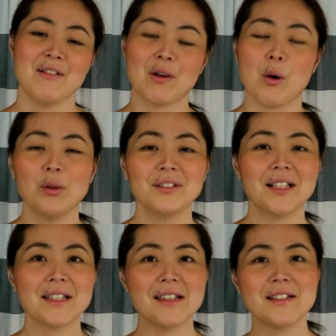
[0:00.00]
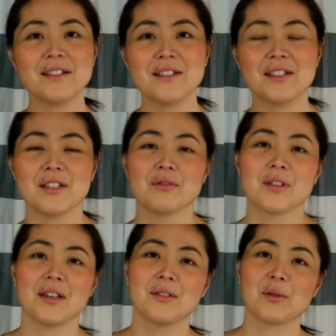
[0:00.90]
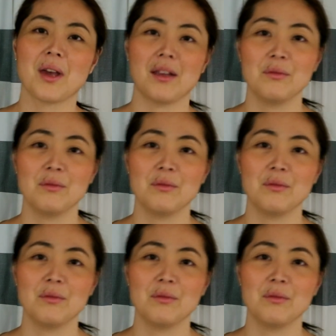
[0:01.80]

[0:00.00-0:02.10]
こんなに一日にうさぎの毛